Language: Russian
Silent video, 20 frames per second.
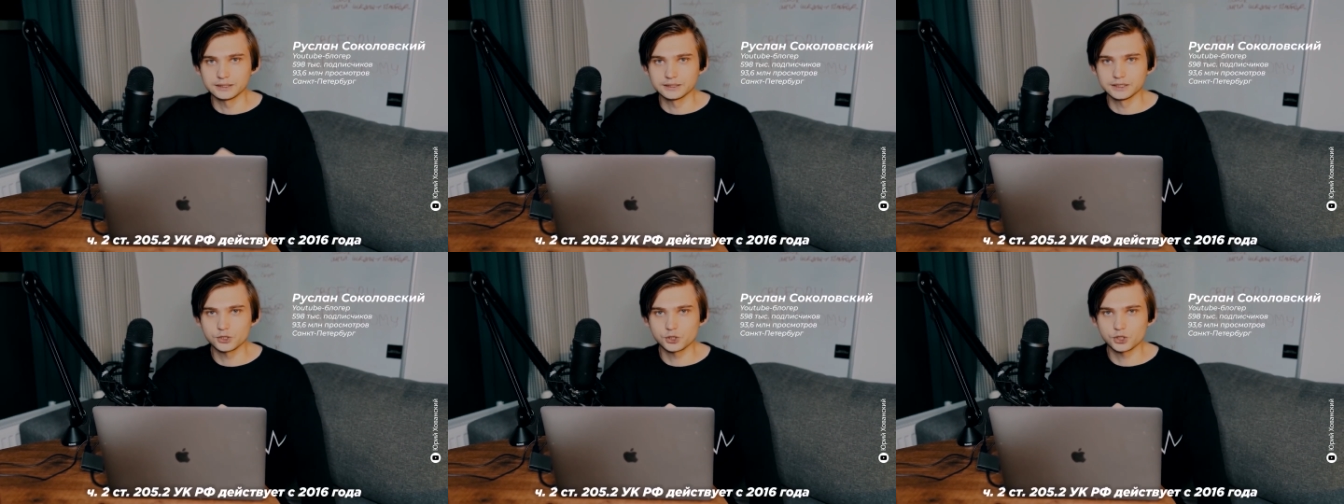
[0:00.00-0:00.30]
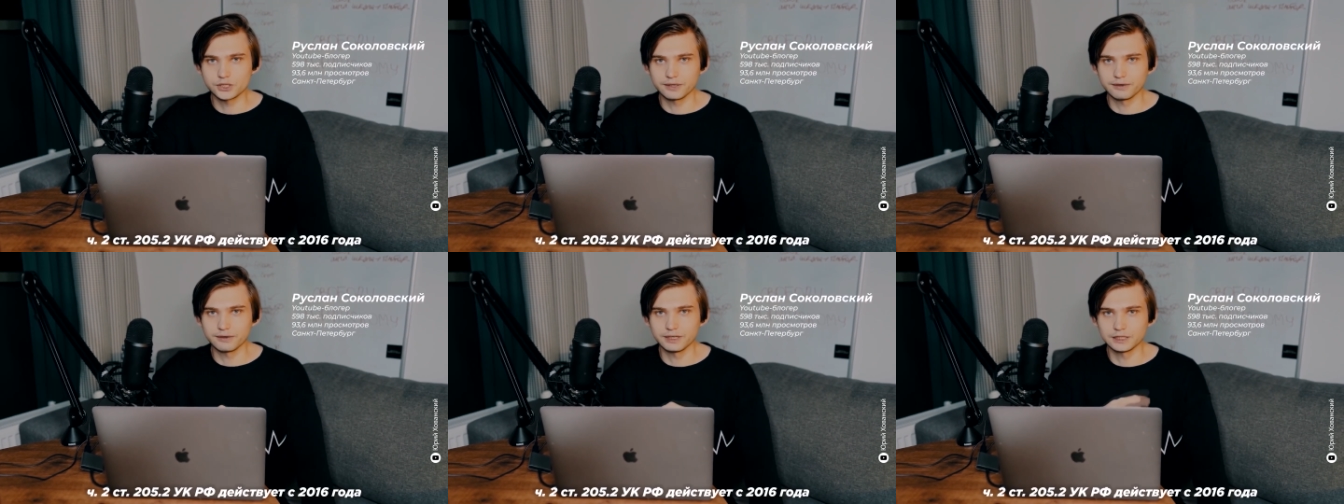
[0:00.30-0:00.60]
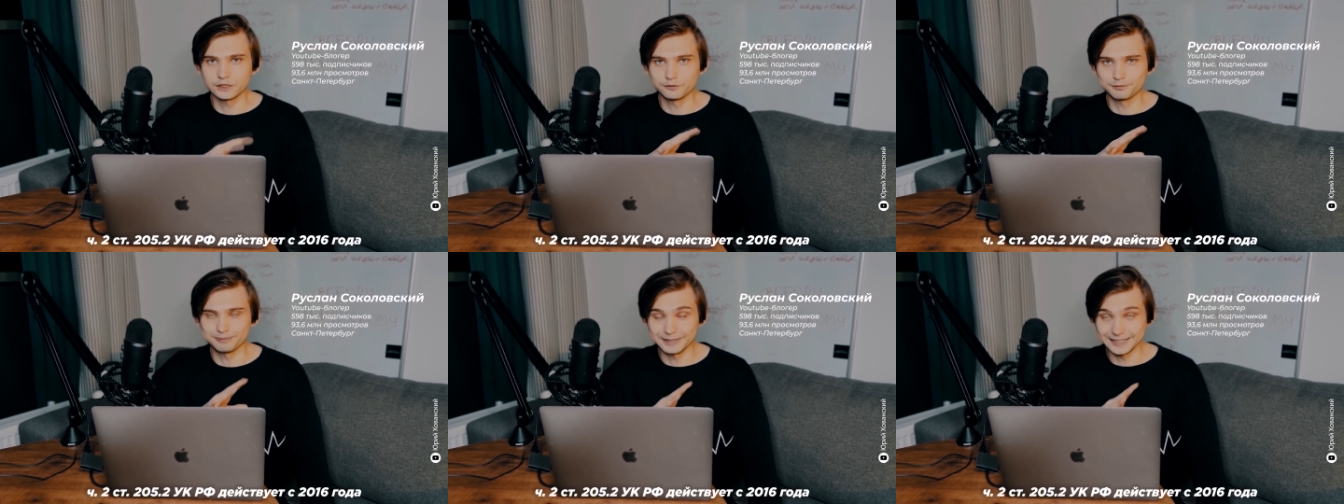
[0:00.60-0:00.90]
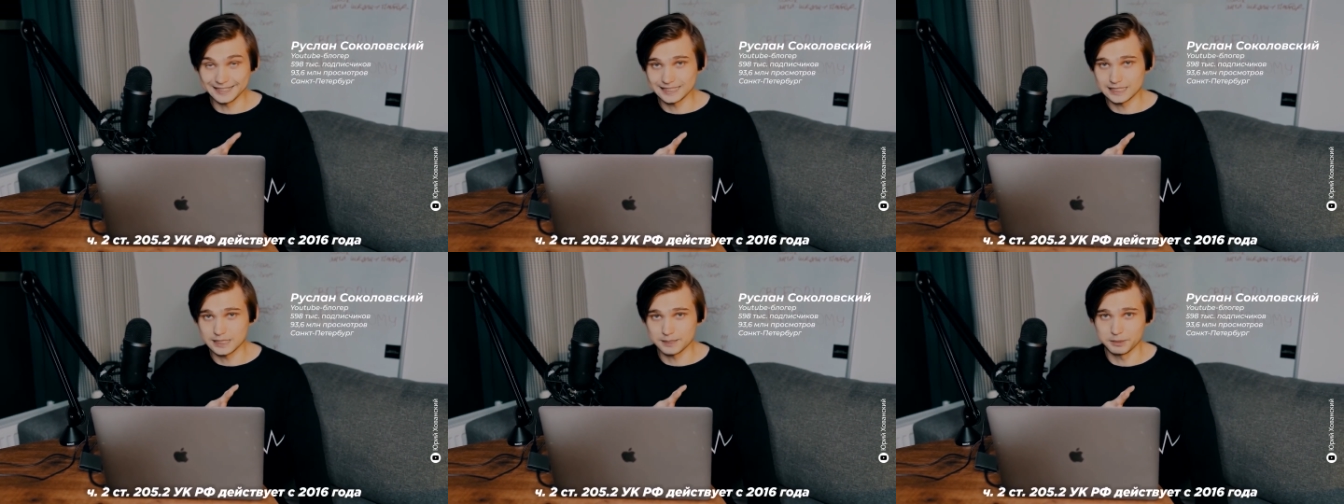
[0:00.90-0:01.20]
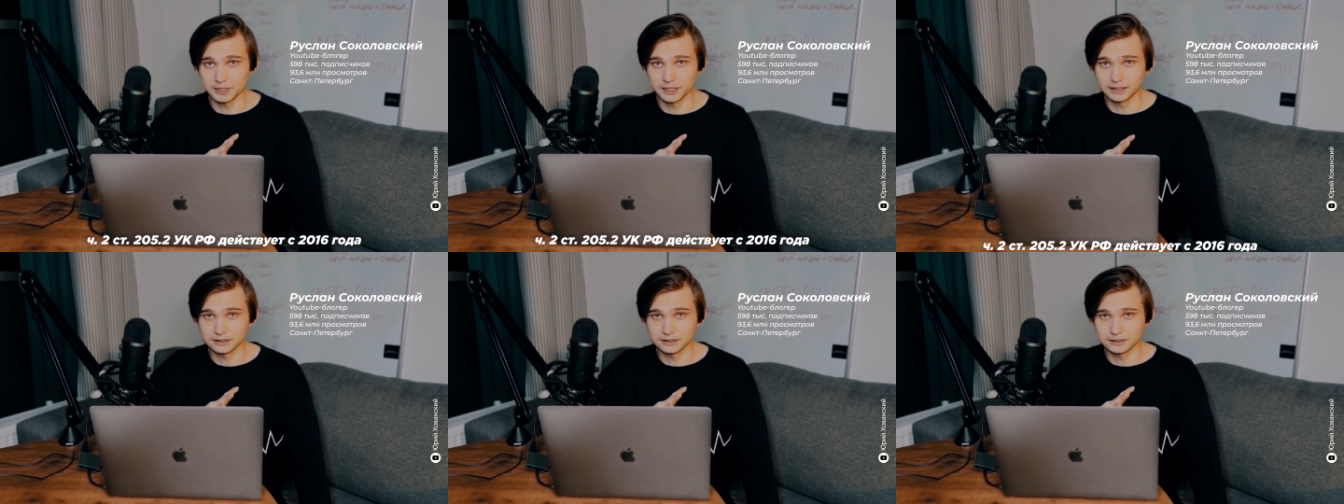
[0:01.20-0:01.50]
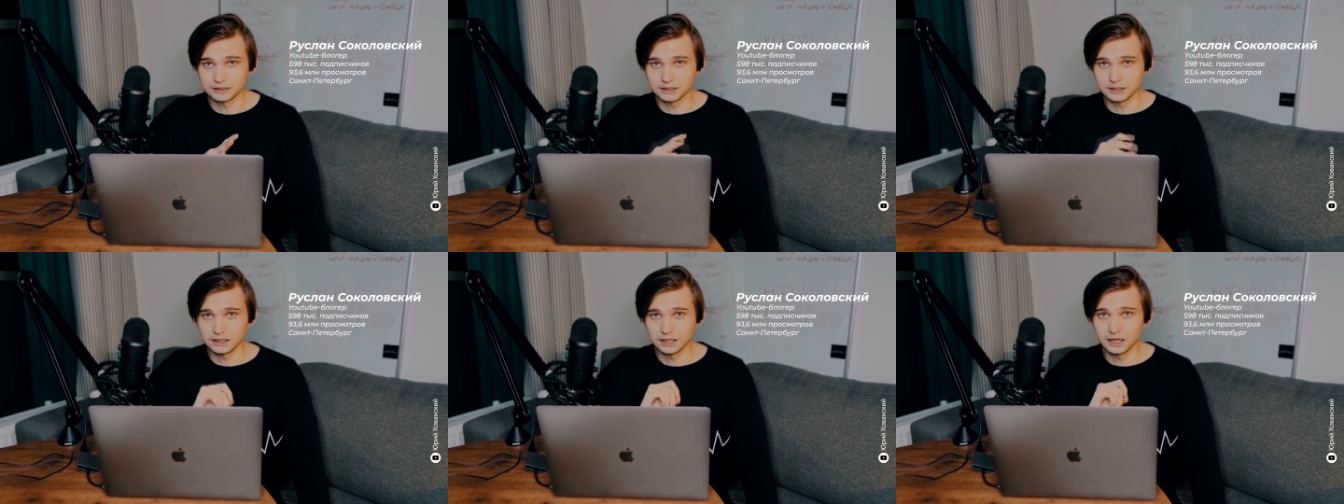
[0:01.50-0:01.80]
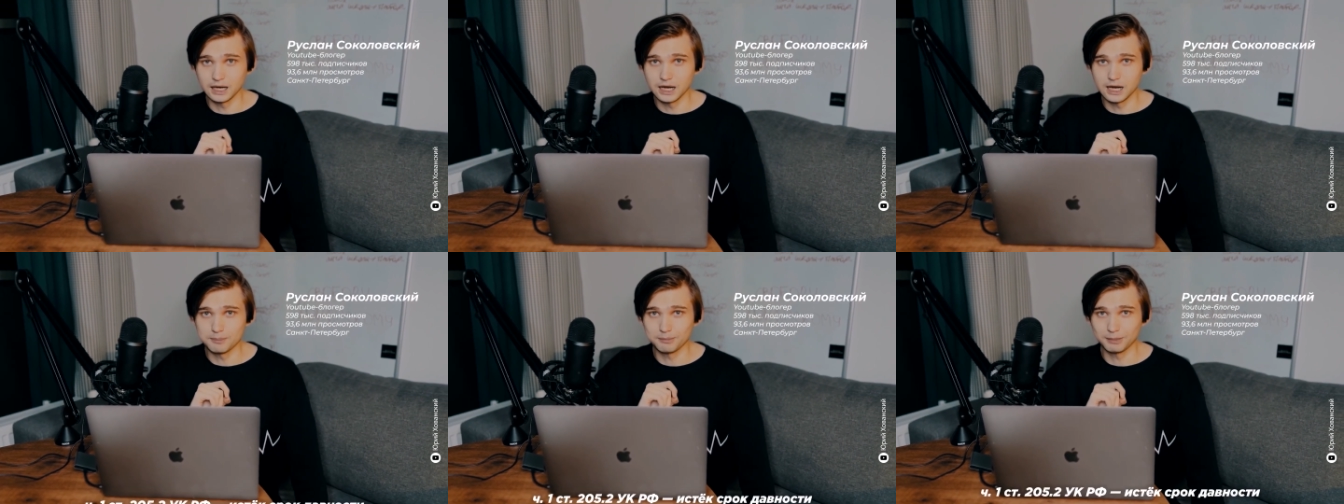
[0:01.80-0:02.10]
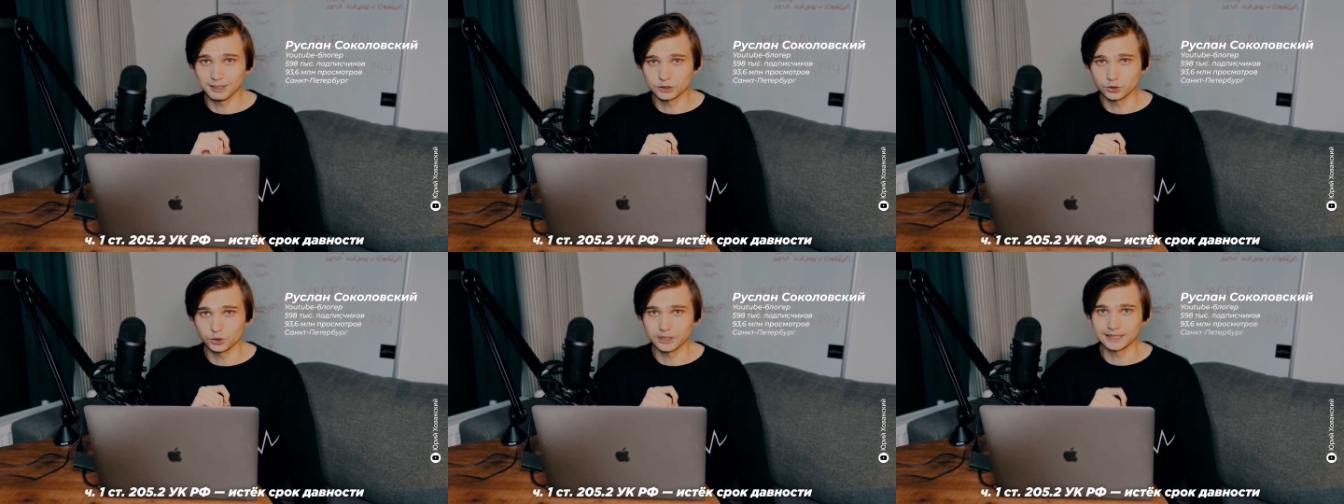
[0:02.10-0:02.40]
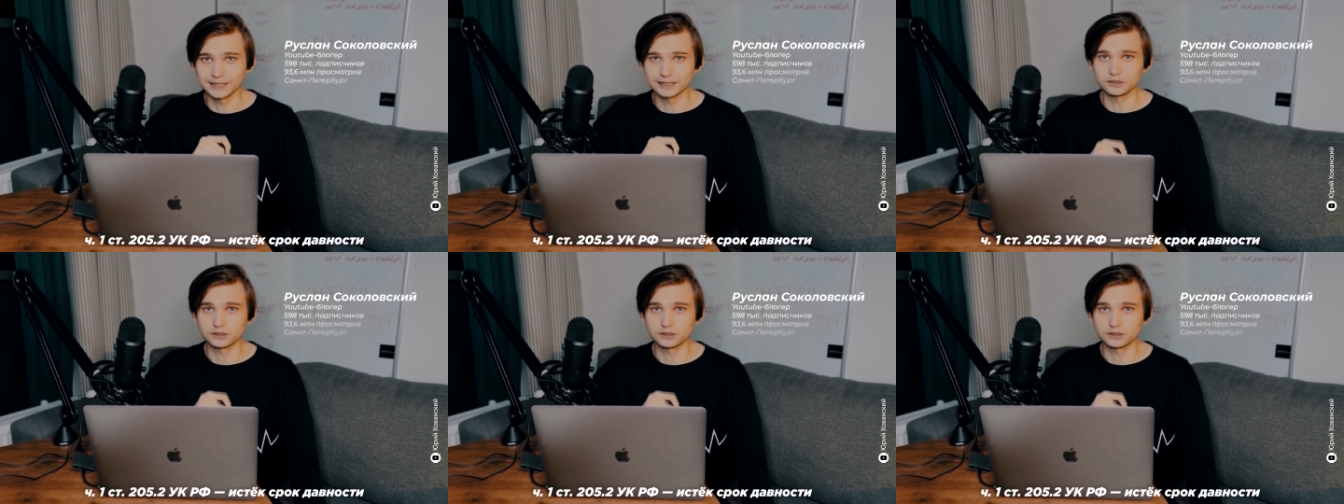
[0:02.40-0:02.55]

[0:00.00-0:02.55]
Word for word: не существовало в принципе – а по той,